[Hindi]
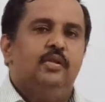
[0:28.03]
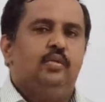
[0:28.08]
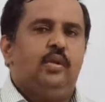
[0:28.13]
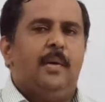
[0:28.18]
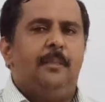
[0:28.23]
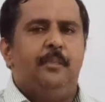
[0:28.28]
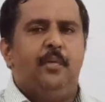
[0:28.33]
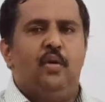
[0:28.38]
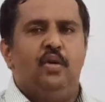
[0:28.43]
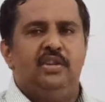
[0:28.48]
तो
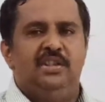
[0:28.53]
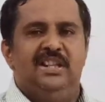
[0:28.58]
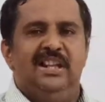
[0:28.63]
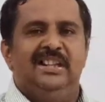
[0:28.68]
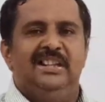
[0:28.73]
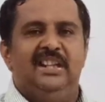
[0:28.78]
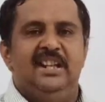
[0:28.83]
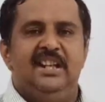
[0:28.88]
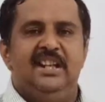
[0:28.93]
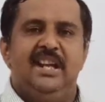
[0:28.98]
आप बहुत
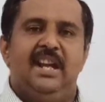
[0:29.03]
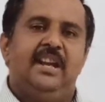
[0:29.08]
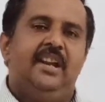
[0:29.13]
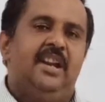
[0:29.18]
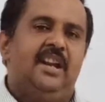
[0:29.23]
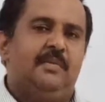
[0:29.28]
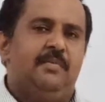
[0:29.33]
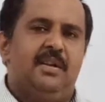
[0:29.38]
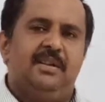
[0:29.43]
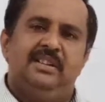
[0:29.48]
जल्दी यानी
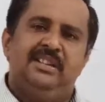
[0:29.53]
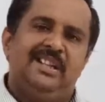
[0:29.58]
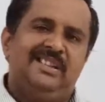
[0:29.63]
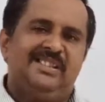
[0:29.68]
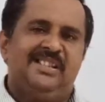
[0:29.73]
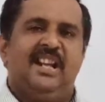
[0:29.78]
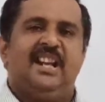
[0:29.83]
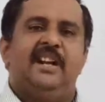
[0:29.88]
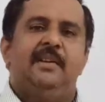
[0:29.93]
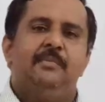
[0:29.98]
लगभग 10
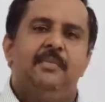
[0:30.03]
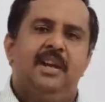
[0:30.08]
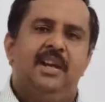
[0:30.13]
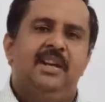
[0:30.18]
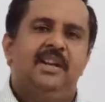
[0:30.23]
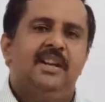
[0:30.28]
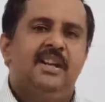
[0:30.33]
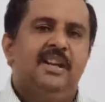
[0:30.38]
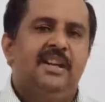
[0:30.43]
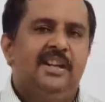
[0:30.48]
सेकंड
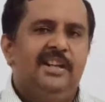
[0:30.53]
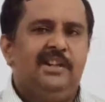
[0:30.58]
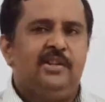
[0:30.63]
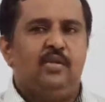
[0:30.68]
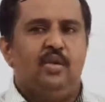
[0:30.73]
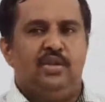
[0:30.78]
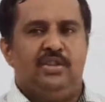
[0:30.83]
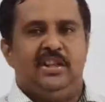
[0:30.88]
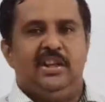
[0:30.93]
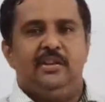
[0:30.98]
में इस
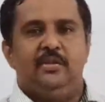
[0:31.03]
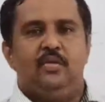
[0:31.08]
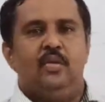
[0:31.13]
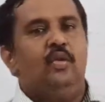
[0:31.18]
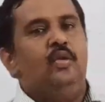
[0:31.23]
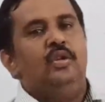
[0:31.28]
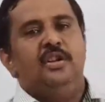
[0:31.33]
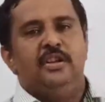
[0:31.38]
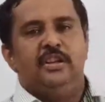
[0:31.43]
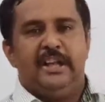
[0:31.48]
क्वेश्चन को